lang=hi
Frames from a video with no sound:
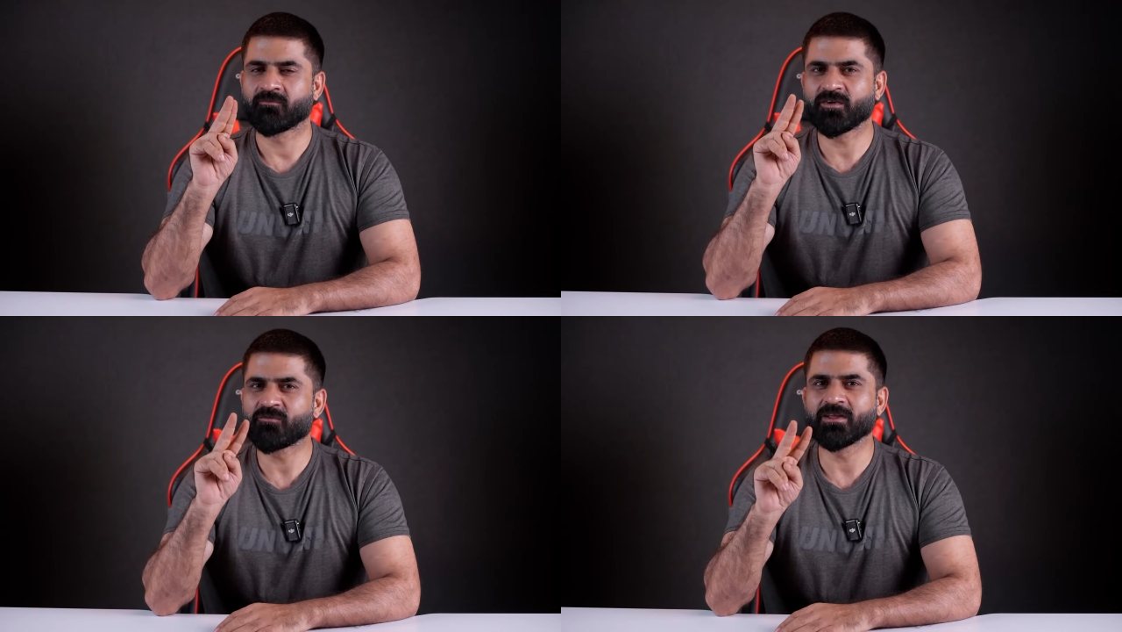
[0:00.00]

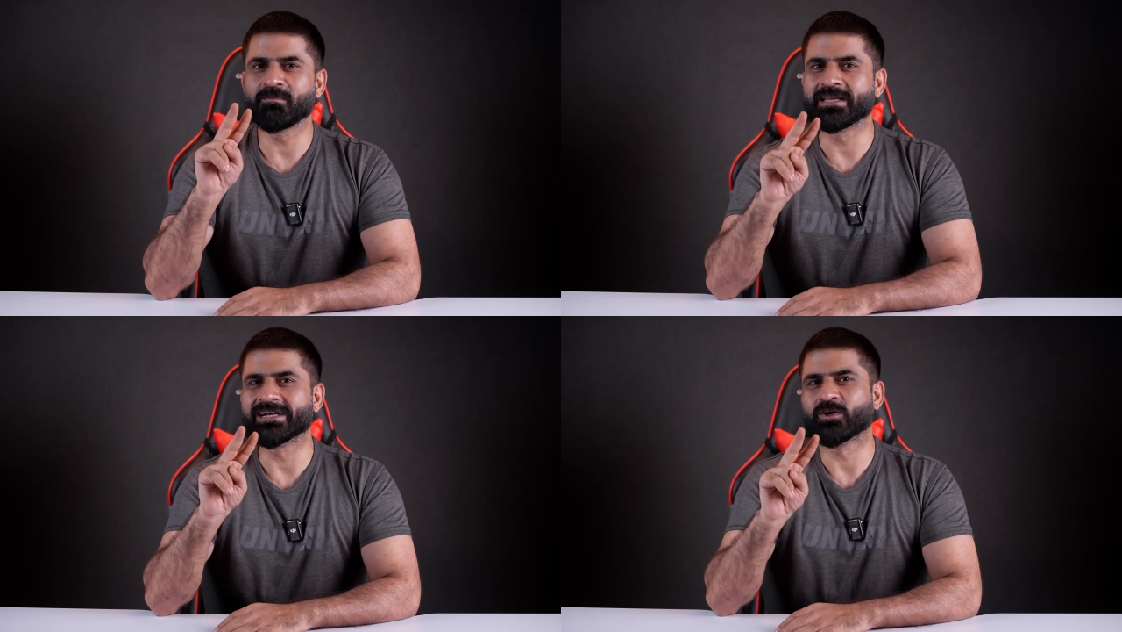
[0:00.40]
फिफ्टी
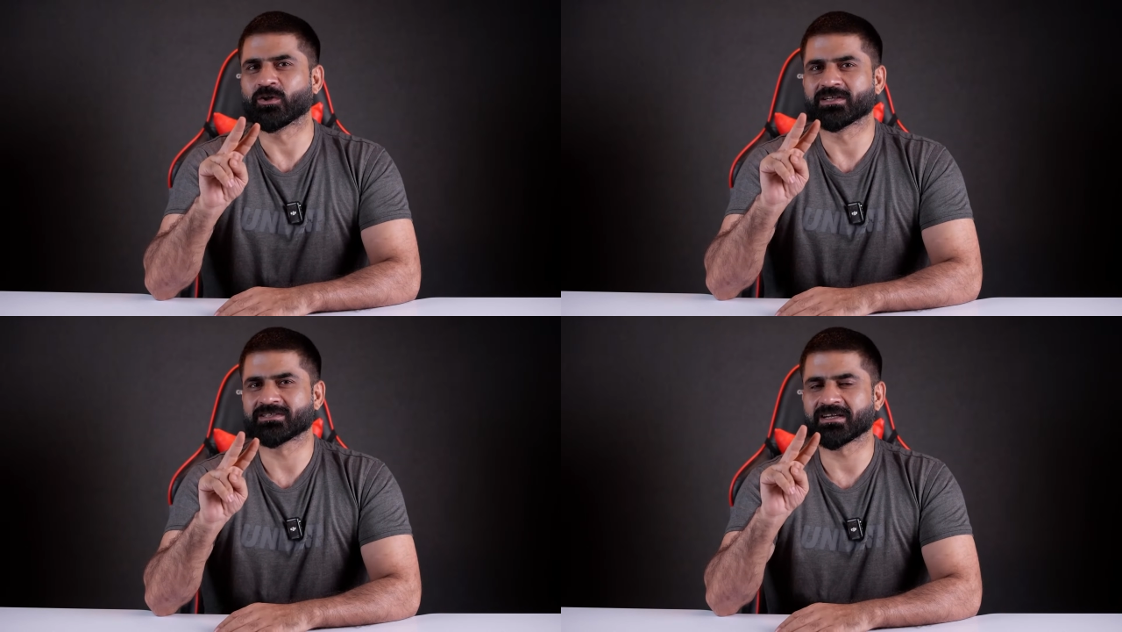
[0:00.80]
बिलियन
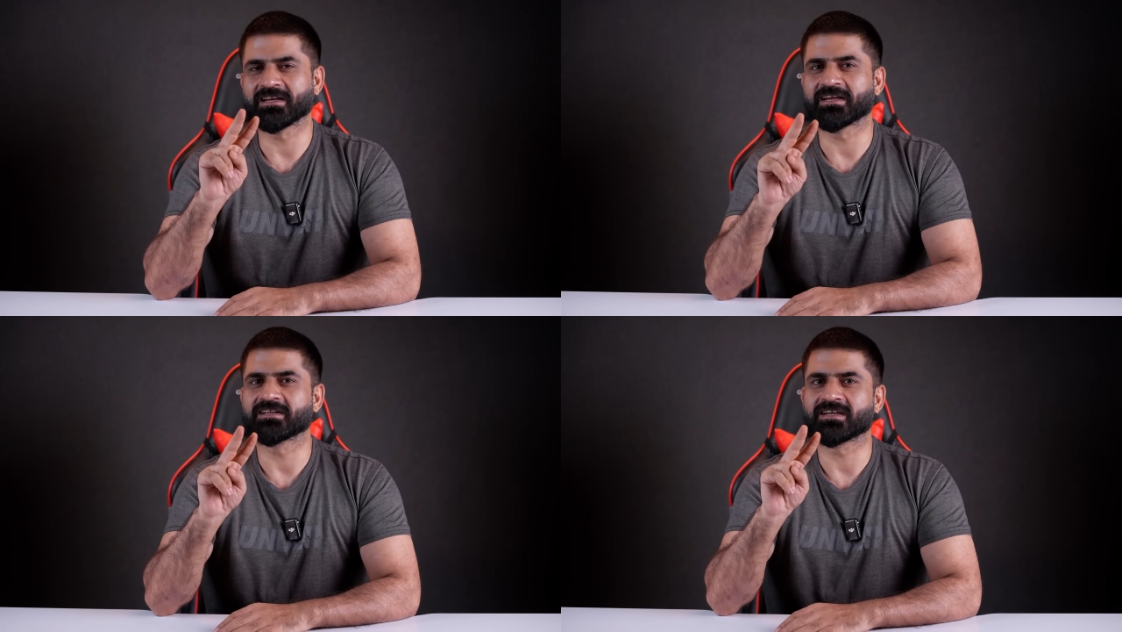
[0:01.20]
डॉलर्स तक
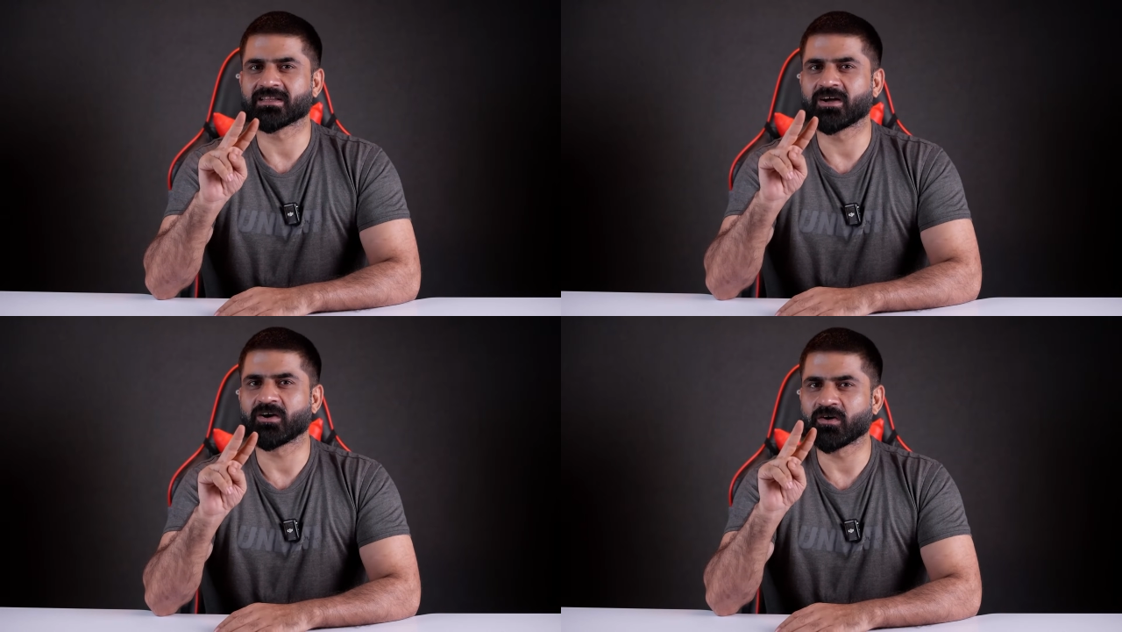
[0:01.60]
लेके
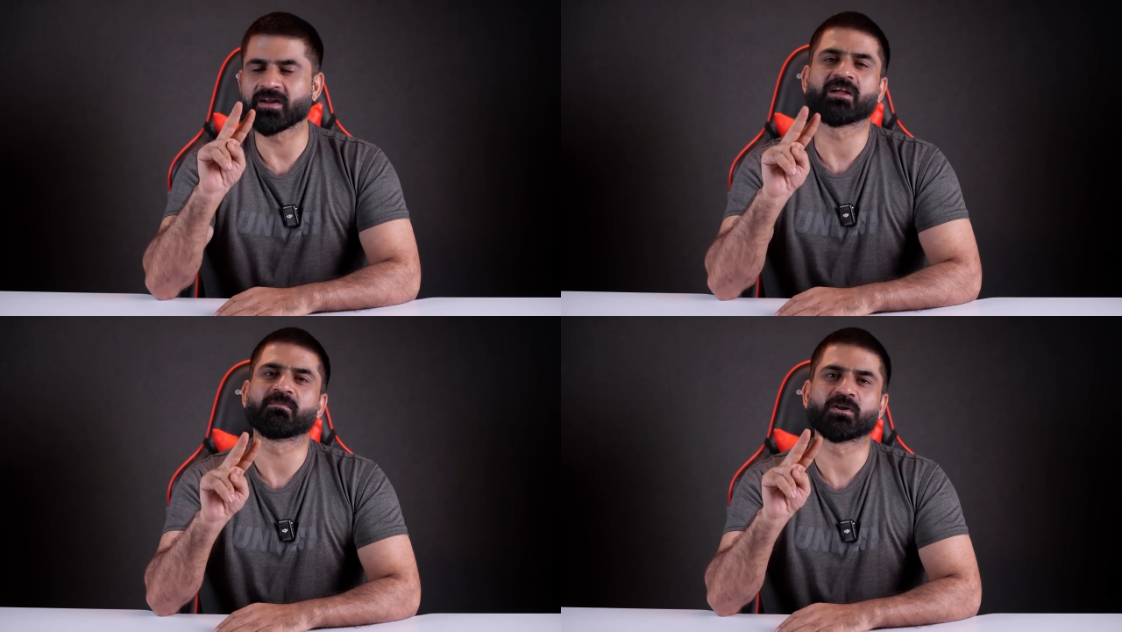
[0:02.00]
जाता
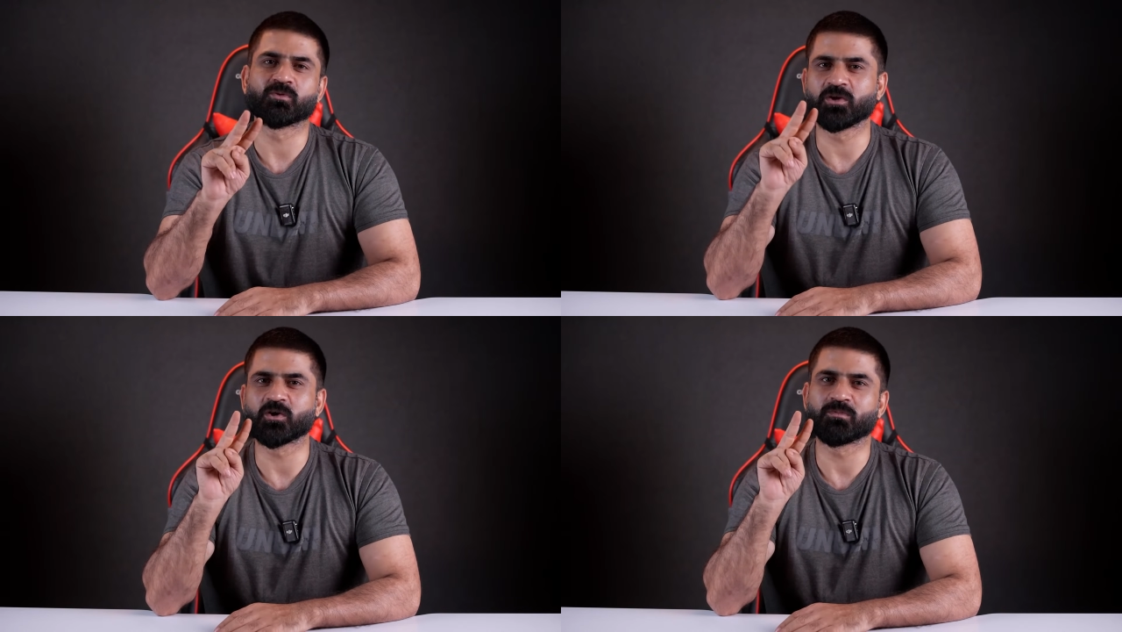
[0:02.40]
और एक बार
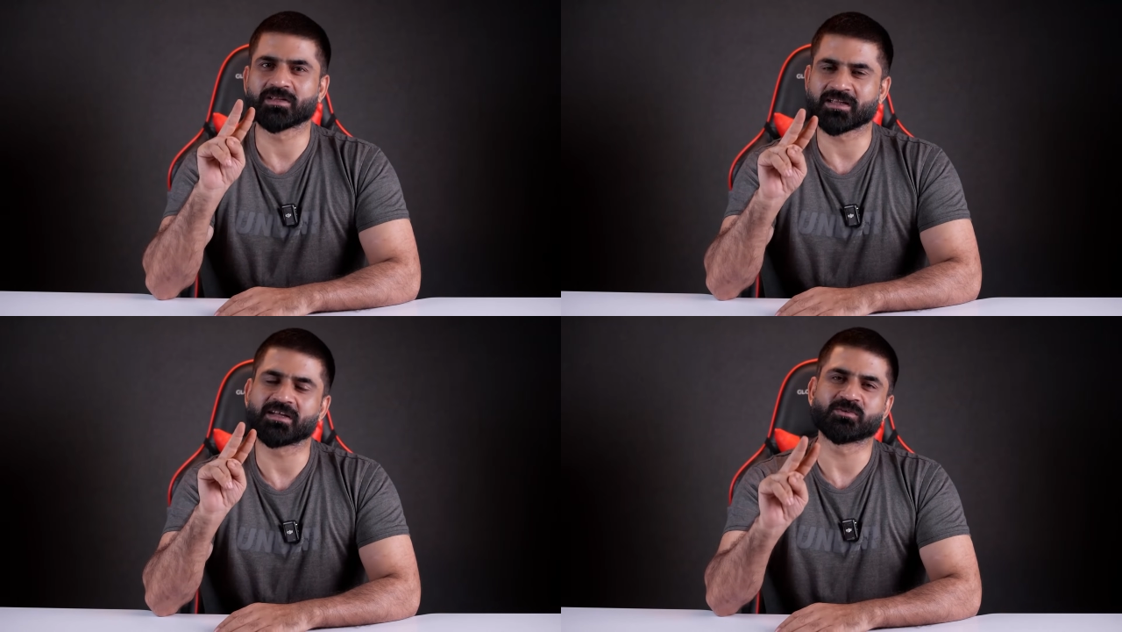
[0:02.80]
दुनिया को
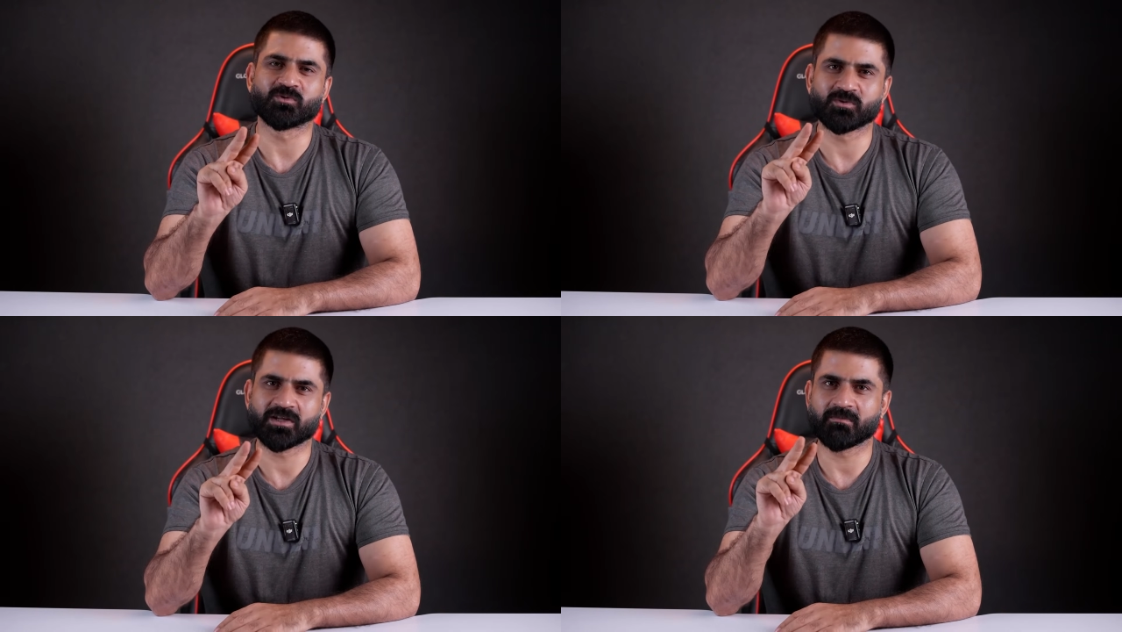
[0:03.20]
बताता
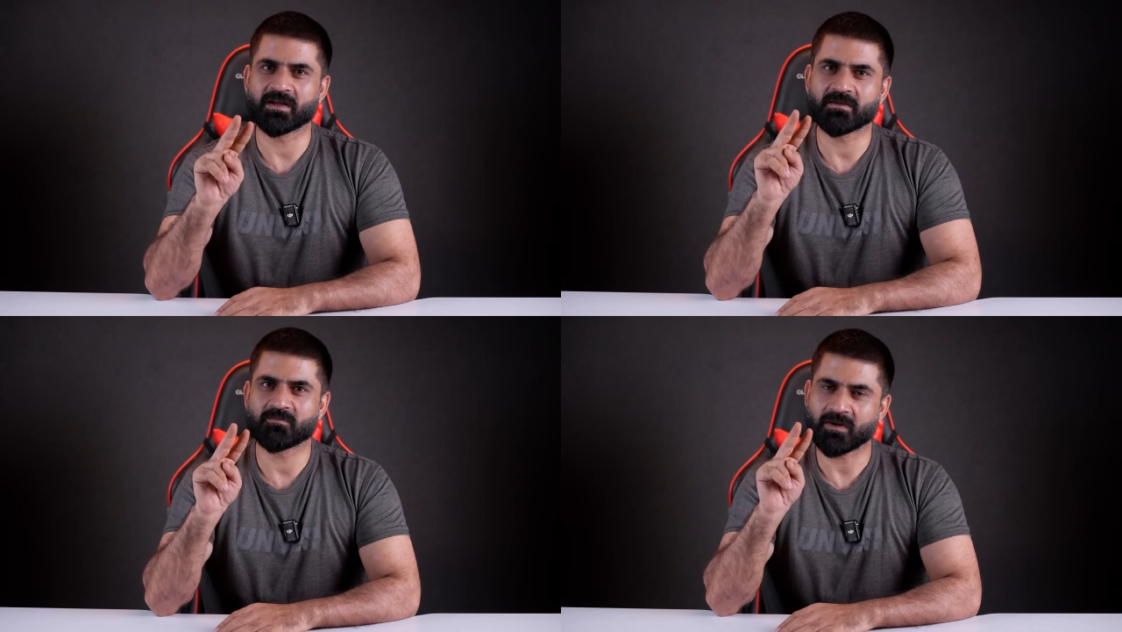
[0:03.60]
ज़रूर कि
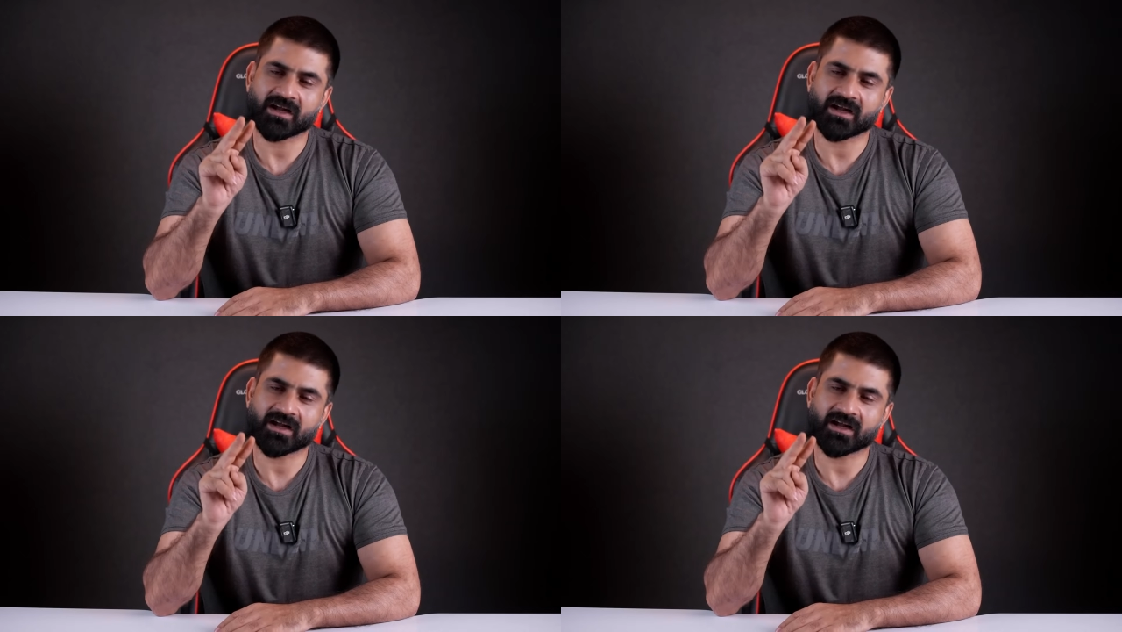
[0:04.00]
भाई